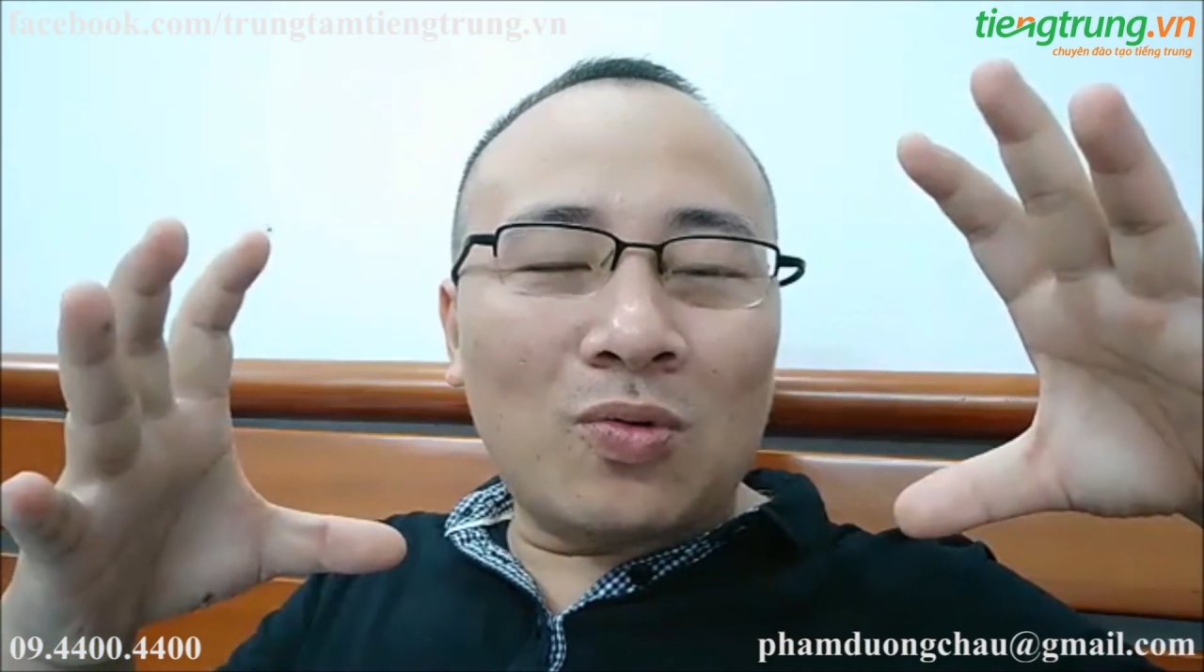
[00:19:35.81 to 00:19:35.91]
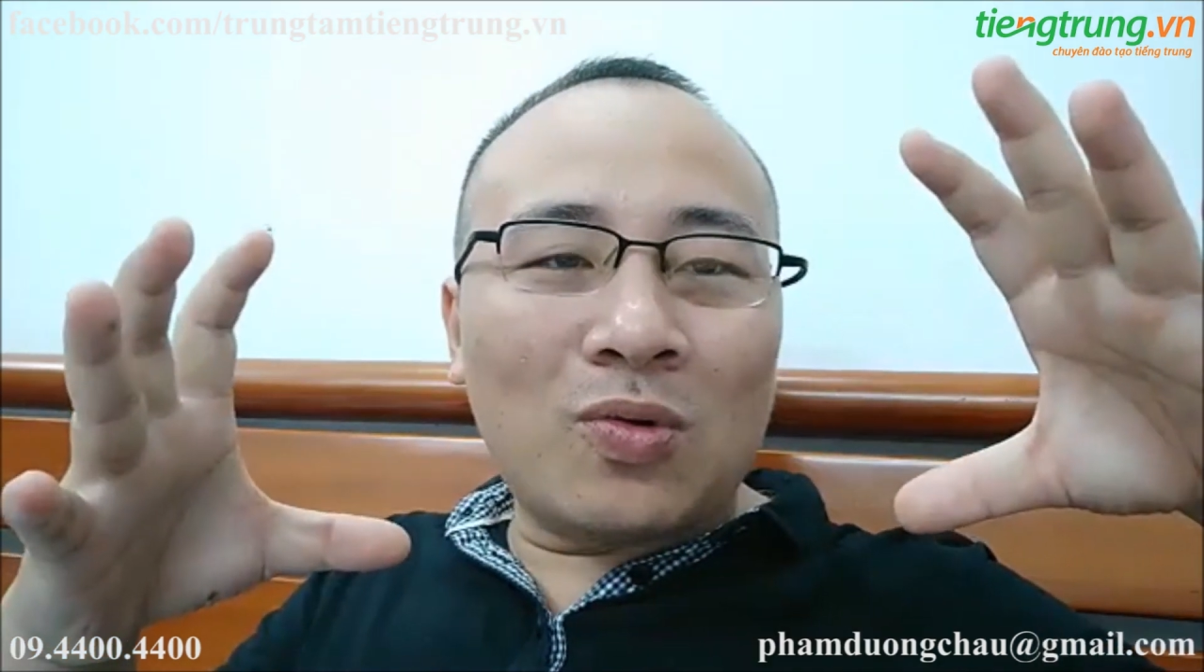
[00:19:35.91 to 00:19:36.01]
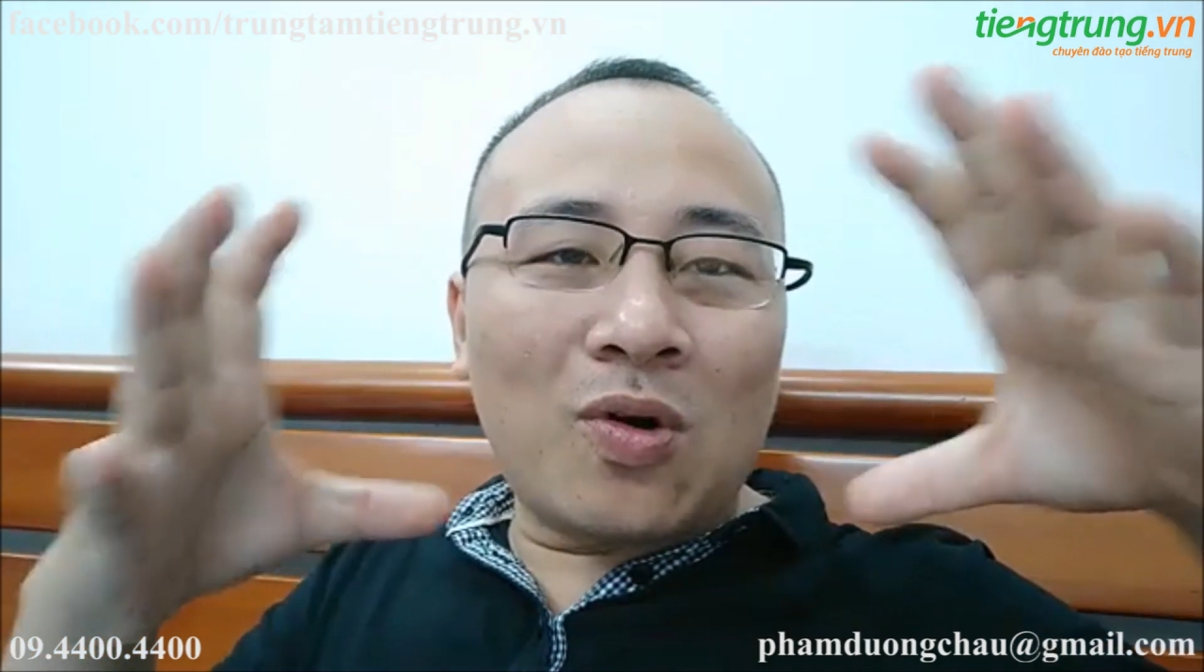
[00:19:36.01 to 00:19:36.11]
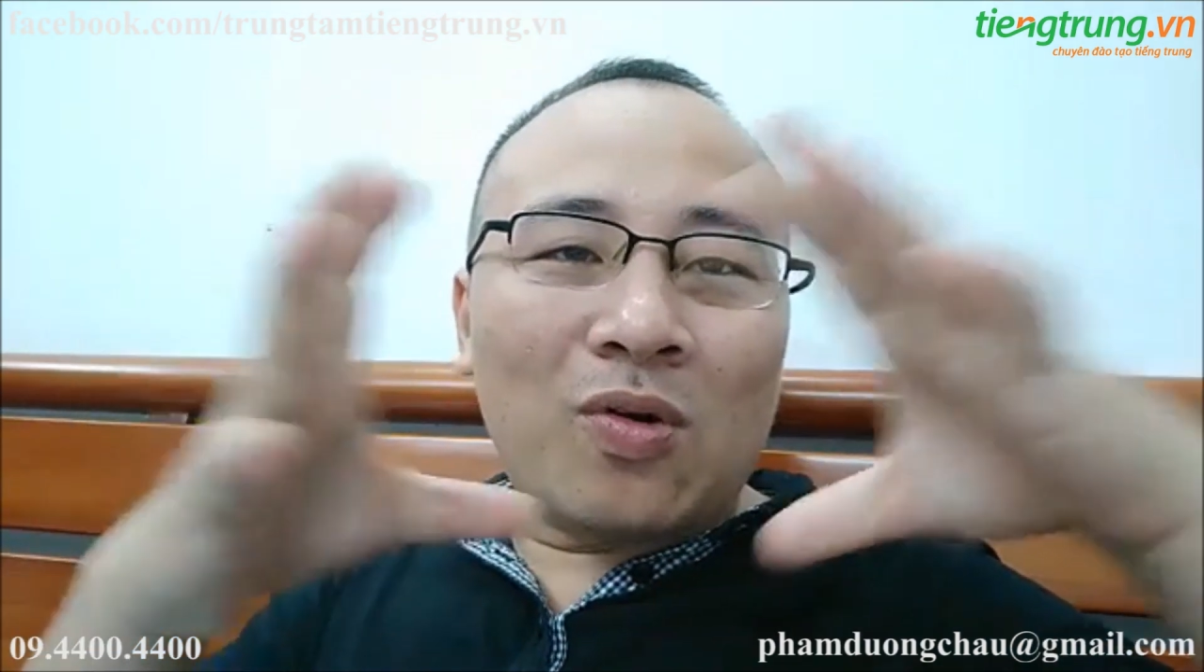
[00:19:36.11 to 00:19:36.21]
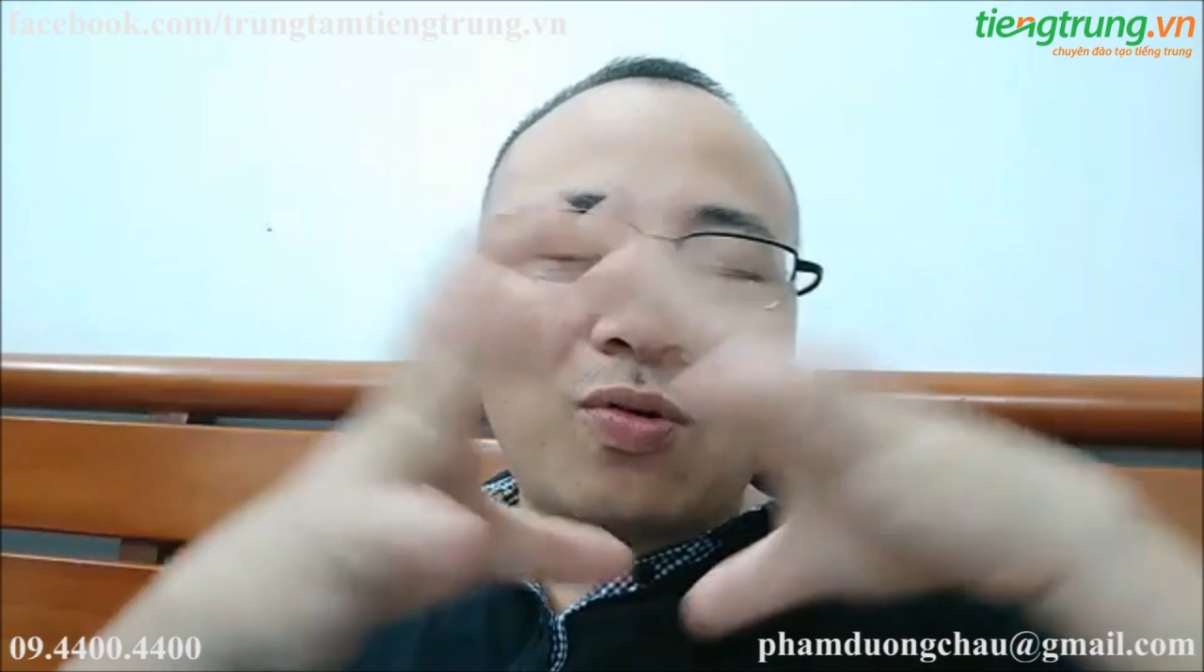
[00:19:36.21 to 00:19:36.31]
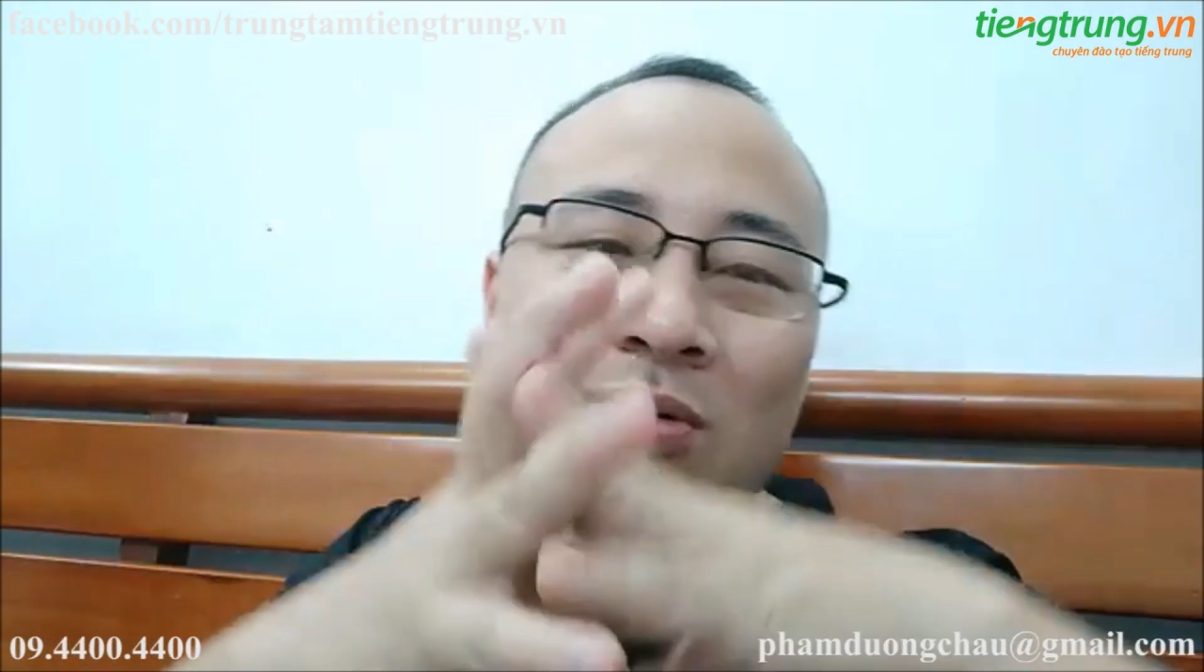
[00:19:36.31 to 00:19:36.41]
nó